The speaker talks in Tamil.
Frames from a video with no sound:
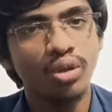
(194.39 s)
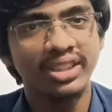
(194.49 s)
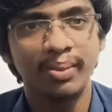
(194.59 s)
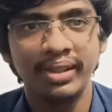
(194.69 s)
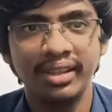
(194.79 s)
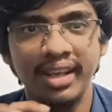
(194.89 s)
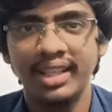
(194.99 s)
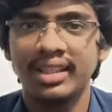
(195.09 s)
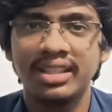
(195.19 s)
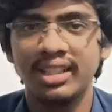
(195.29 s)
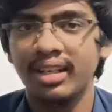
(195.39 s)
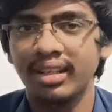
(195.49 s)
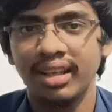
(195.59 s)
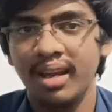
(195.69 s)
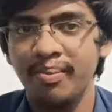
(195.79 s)
கோர்ஸை பற்றியும் நீங்கள்
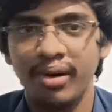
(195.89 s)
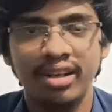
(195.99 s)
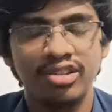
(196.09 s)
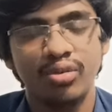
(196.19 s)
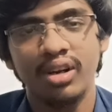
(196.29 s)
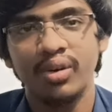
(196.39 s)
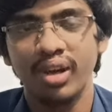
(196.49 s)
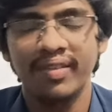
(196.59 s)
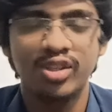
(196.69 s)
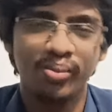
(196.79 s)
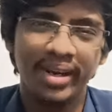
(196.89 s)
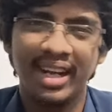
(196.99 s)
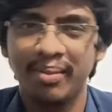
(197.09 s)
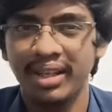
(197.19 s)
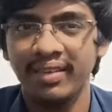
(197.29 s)
தெரிஞ்சிருக்கிறதுல இம்பார்ட்டன்ஸ் கொடுங்க ஓகேவா ஸோ
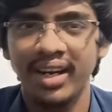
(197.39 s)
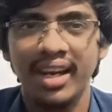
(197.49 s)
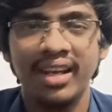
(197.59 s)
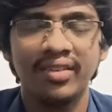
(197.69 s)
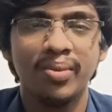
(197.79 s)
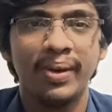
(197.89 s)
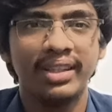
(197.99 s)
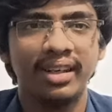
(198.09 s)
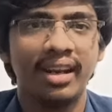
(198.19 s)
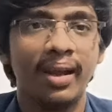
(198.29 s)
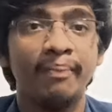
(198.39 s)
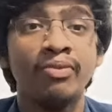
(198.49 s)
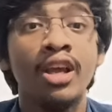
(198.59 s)
மீன் டைம் அந்த வேலையை நீங்கள் வந்து பார்த்துட்ருங்க